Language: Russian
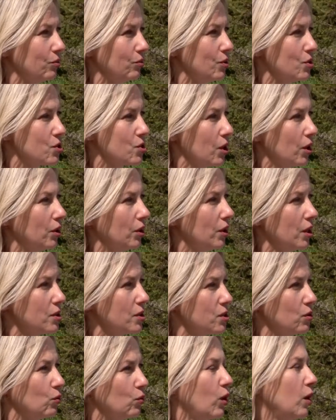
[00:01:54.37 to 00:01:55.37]
Не
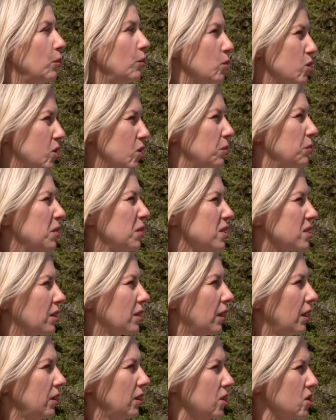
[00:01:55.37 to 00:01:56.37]
согласна. Ну, рабочих мест,
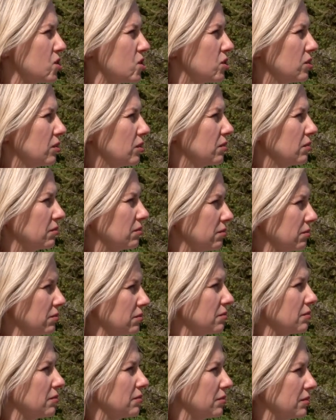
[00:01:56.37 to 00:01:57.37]
конечно,
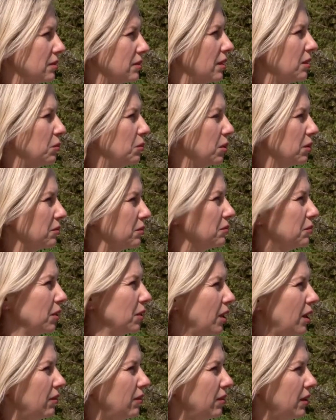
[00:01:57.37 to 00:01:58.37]
как бы
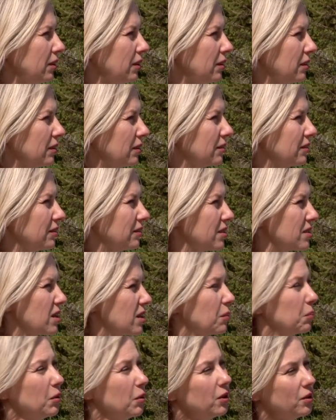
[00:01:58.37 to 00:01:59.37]
маловато. И
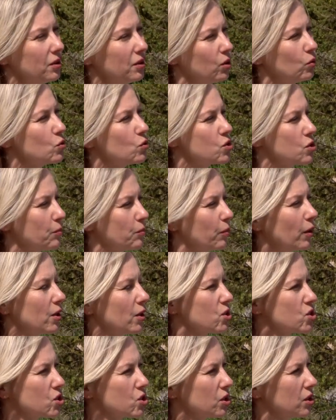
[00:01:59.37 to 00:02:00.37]
зарплаты не очень
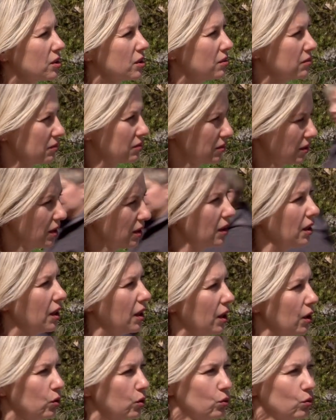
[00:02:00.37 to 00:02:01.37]
большие.
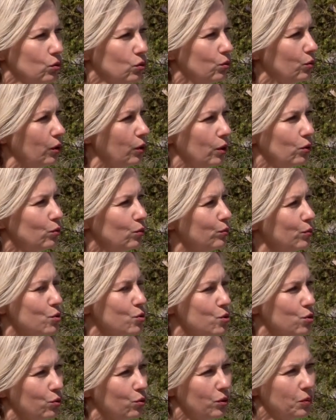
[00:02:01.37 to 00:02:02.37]
Ну, я думаю,
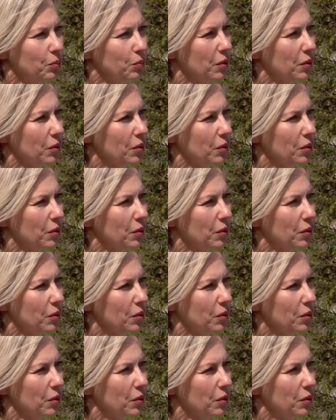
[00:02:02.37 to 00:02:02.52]
что не